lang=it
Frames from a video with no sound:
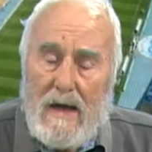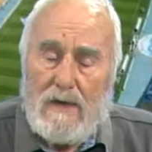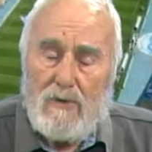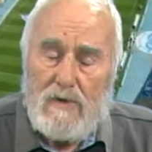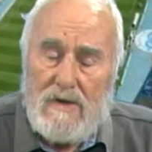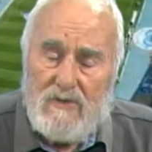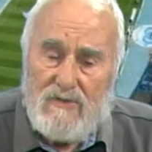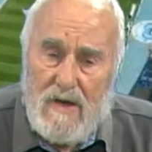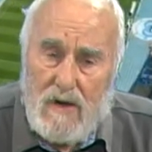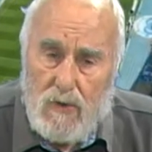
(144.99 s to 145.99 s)
ad
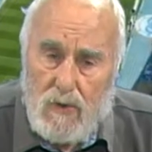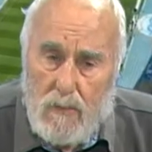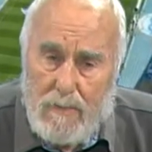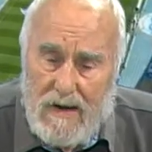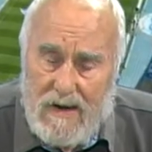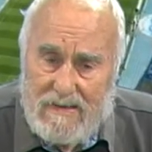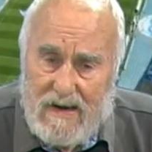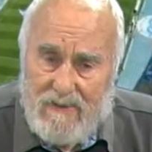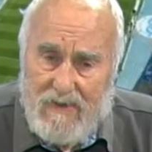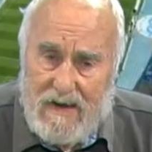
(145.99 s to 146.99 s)
unirsi a loro per la
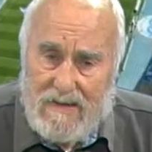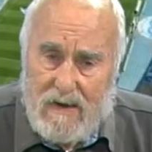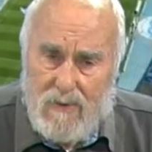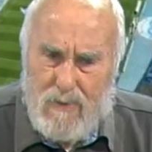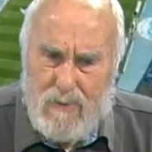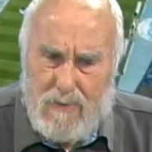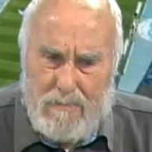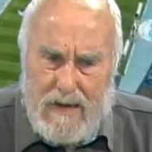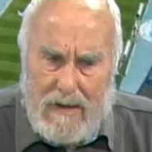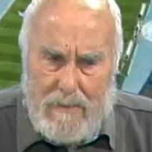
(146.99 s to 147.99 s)
trasferta con un
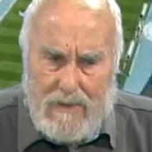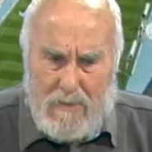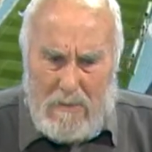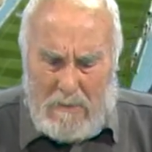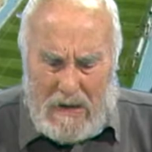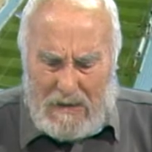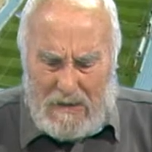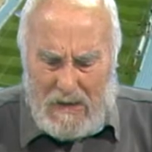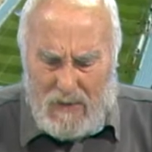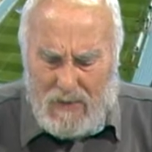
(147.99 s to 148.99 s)
pagamento, mi pare
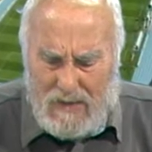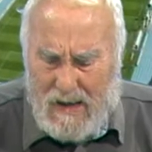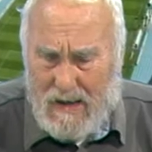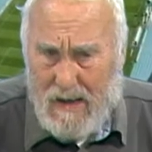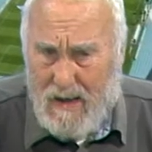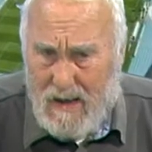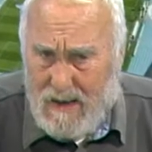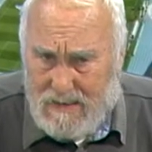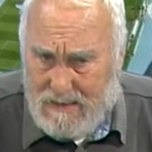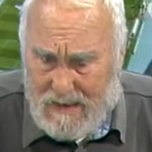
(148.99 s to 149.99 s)
di ricordare,
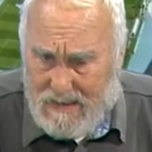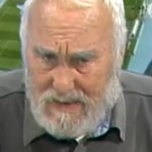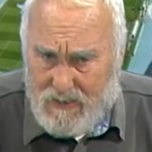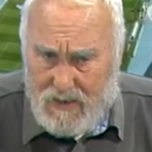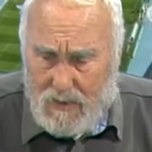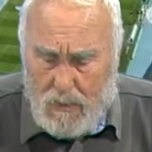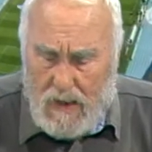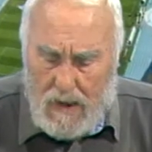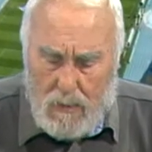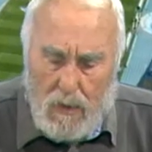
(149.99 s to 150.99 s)
di
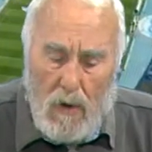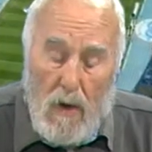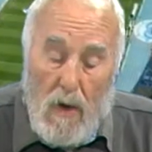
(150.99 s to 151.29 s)
35 euro.